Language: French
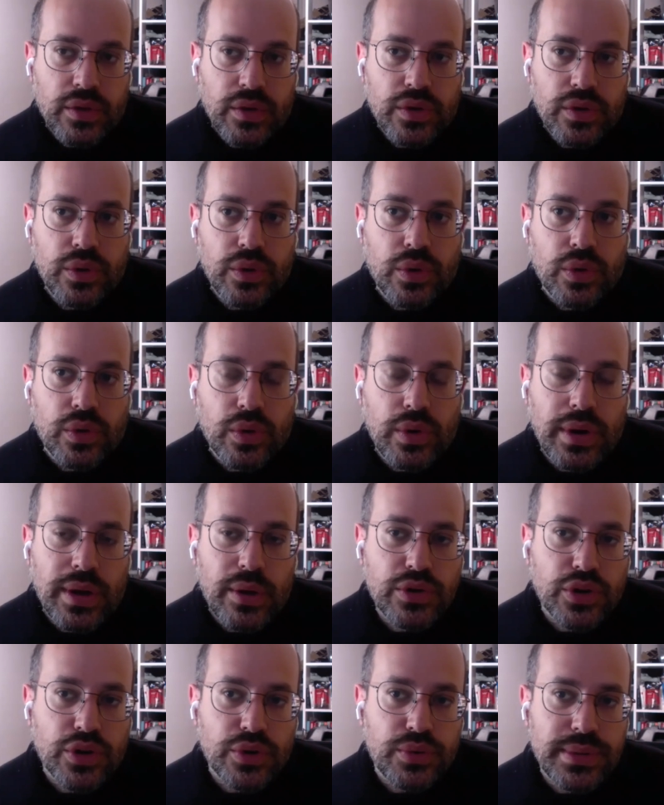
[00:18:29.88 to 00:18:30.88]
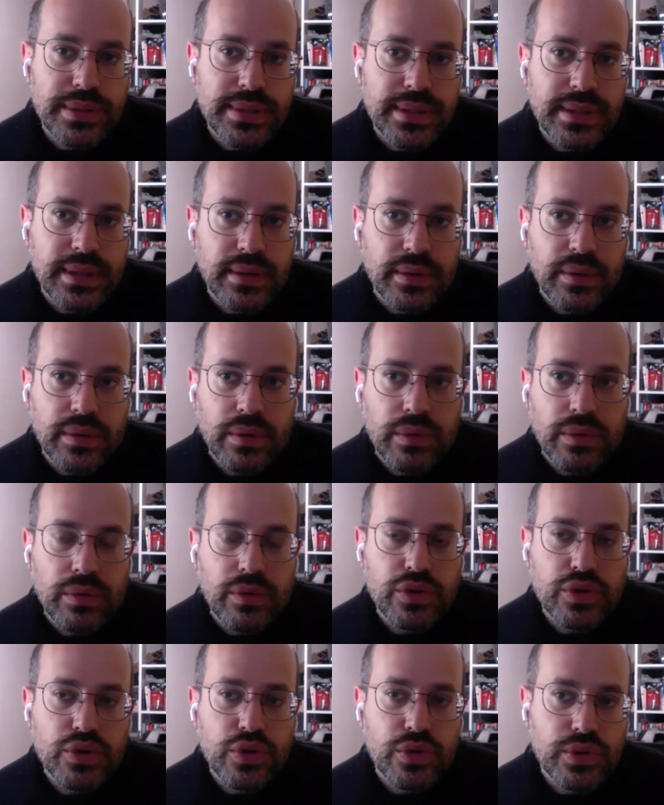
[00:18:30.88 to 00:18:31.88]
Donc euh, là aujourd'hui, c'est euh,
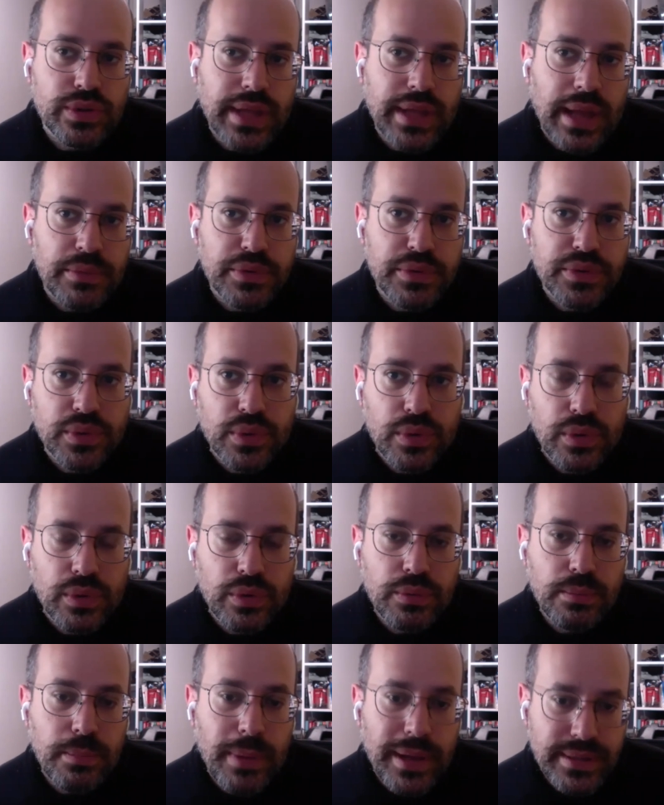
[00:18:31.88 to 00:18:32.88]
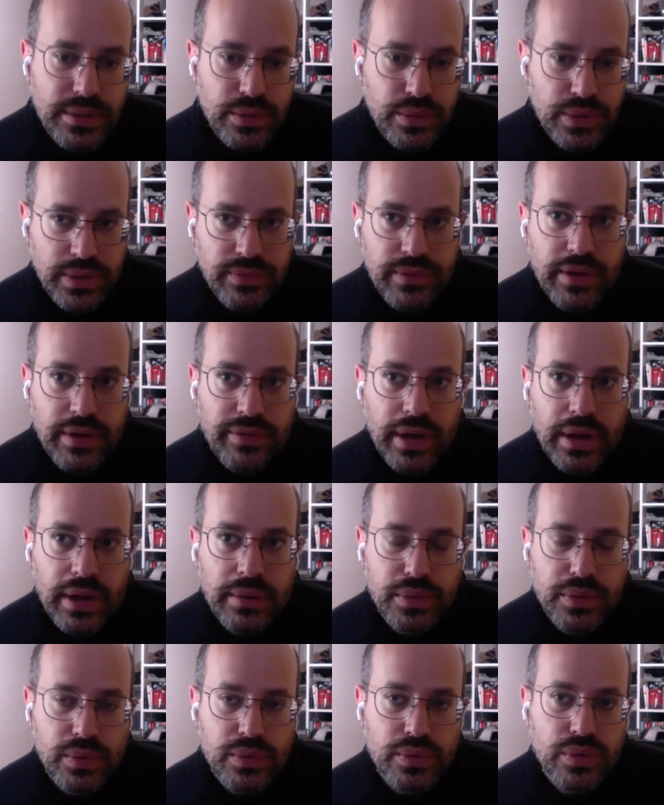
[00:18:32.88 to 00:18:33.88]
je table sur une baisse du chiffre d'affaires
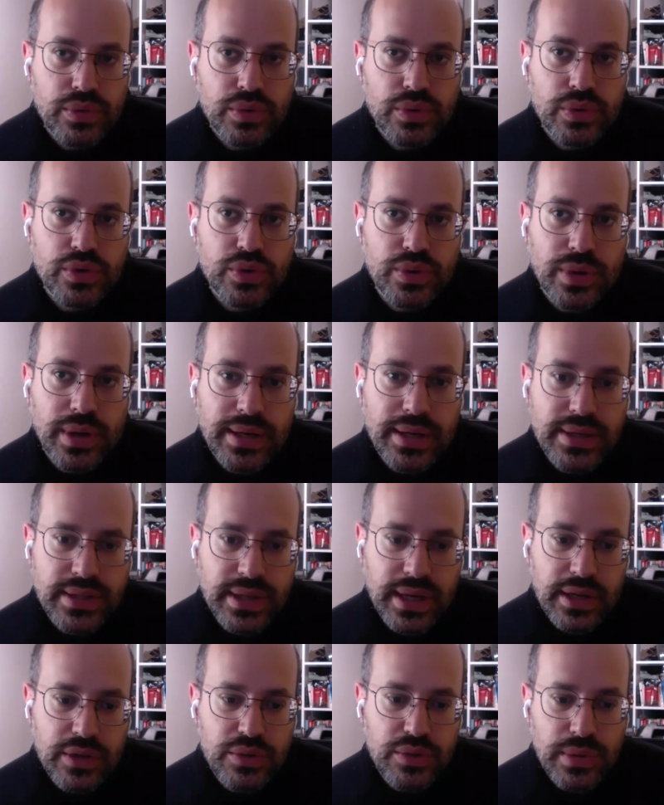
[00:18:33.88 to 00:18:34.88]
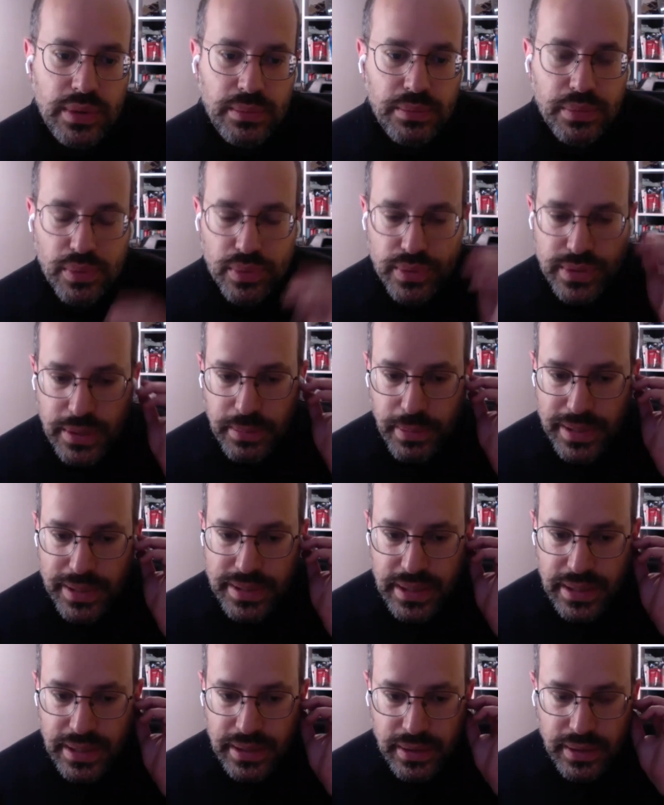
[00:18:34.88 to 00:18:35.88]
parce que j'ai réduit un peu cette
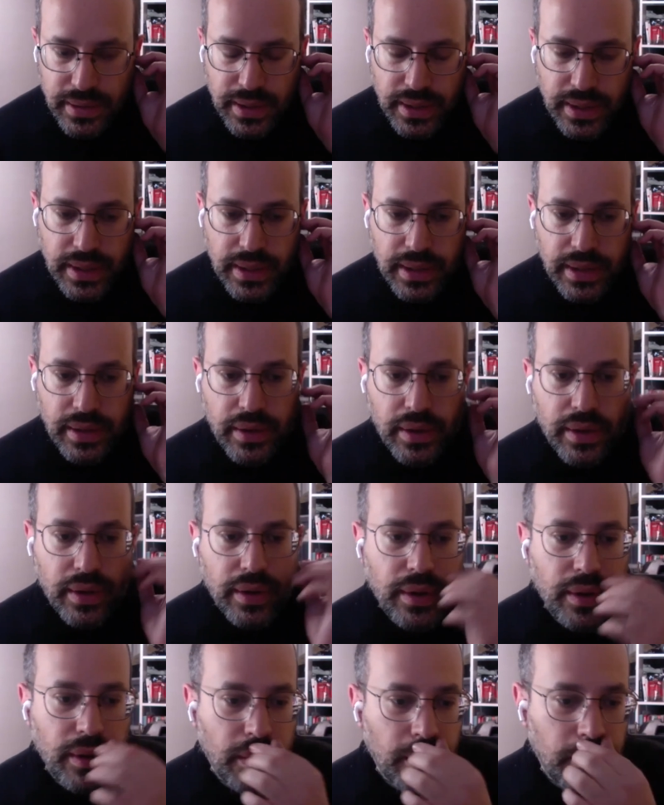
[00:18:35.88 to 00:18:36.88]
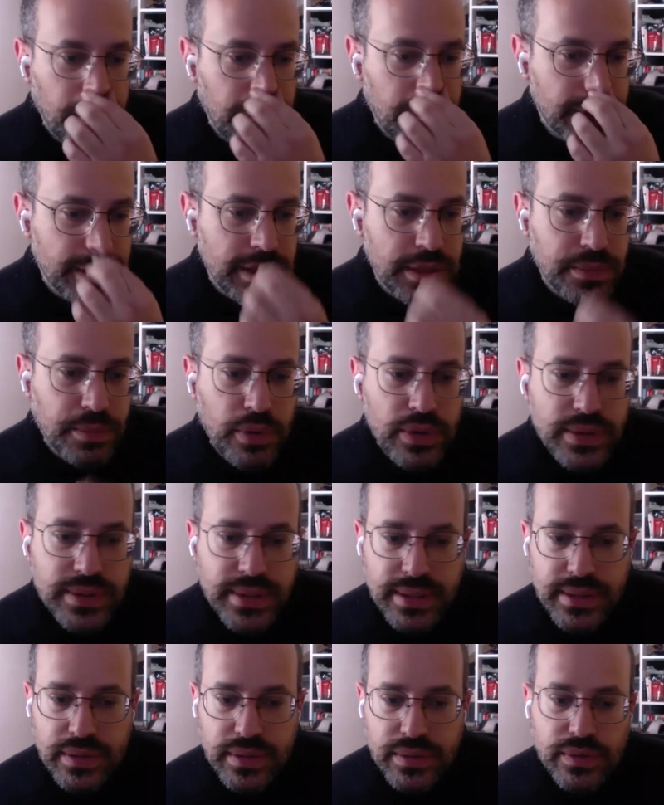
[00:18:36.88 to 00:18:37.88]
partie-là. Euh, mais si je prends
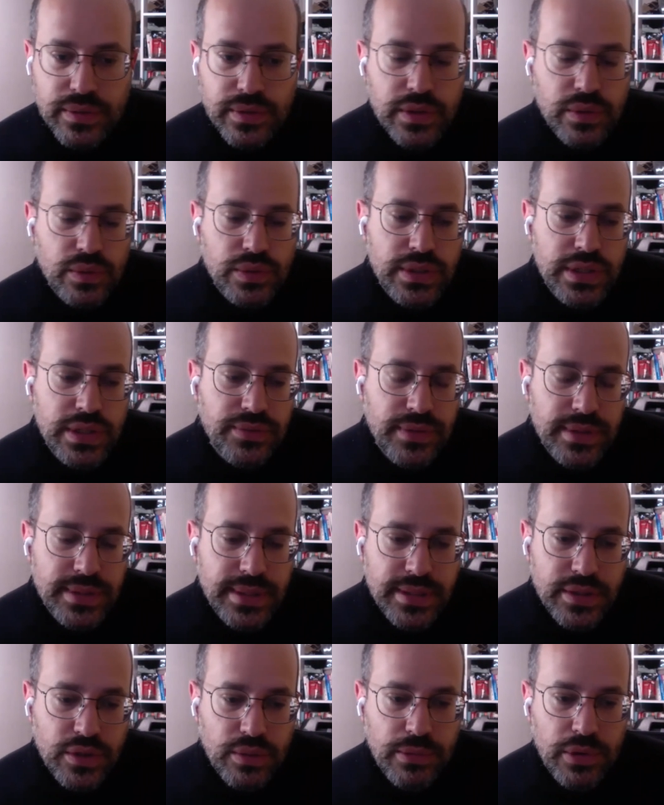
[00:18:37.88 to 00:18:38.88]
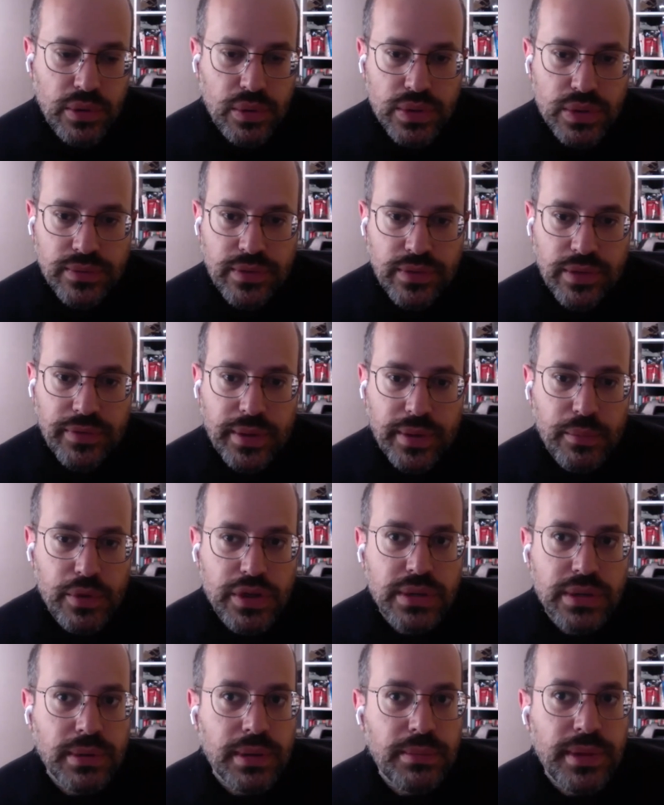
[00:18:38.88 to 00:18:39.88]
si, je fais 500 000 euros de chiffre d'affaires, moi
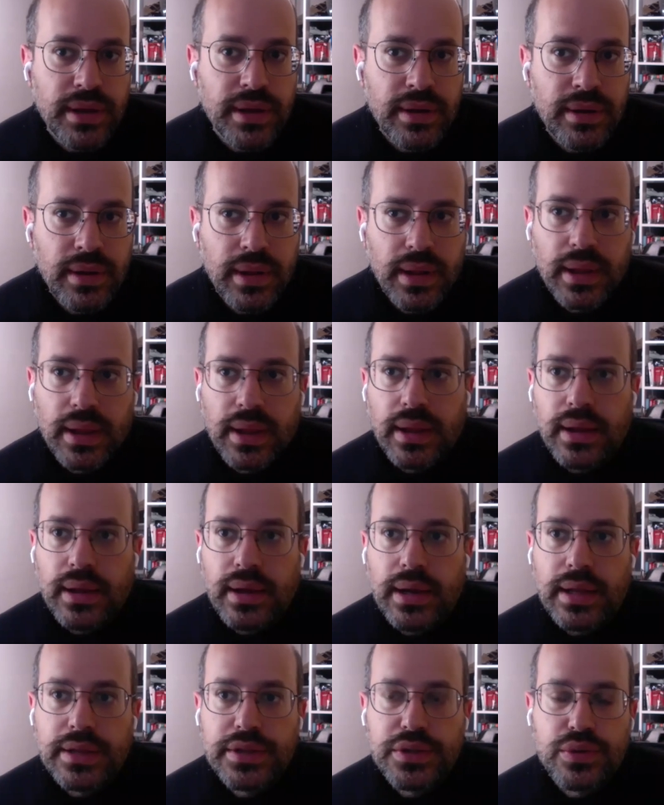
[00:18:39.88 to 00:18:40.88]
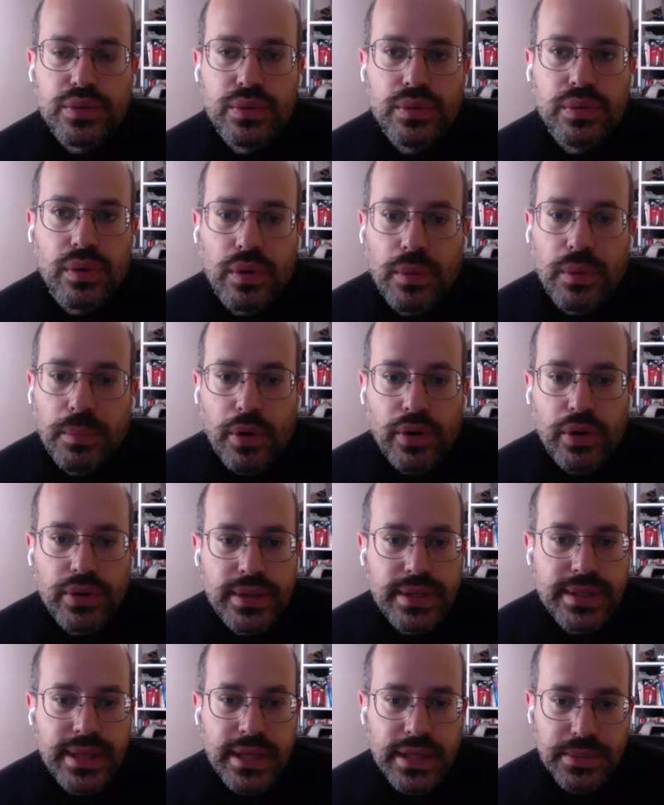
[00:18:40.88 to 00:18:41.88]
j'aimerais bien là-dessus euh, prendre
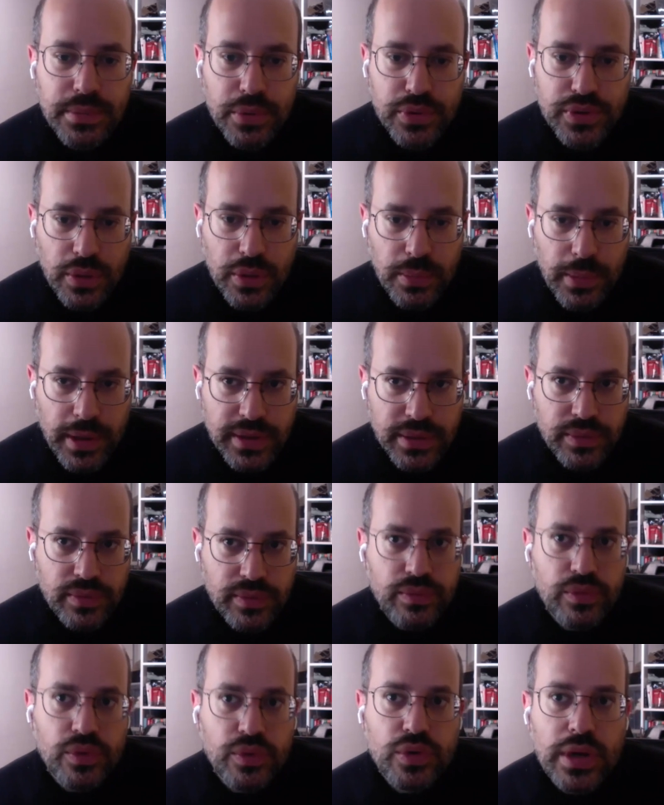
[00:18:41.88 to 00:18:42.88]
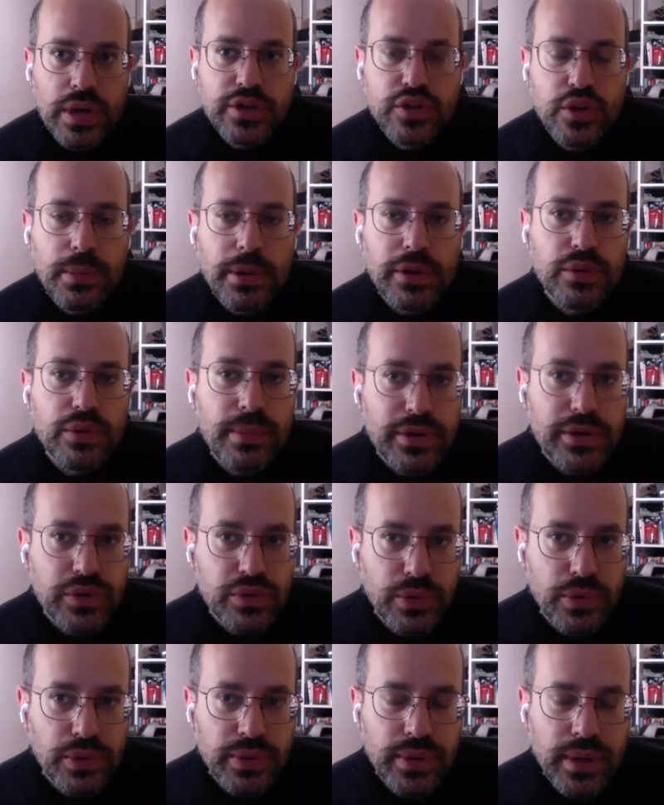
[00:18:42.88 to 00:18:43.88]
10-15% de marge. De, là, je te parle de marge
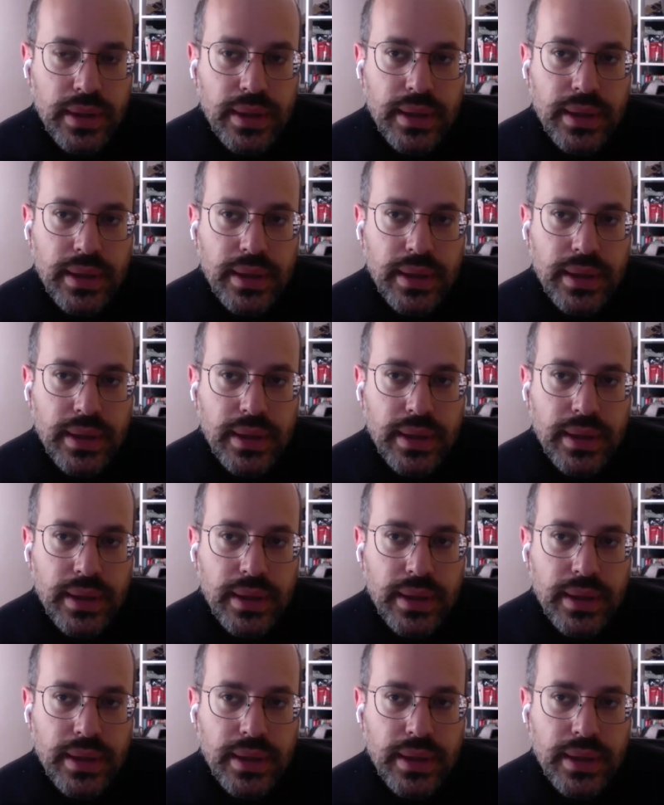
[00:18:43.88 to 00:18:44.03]
brute.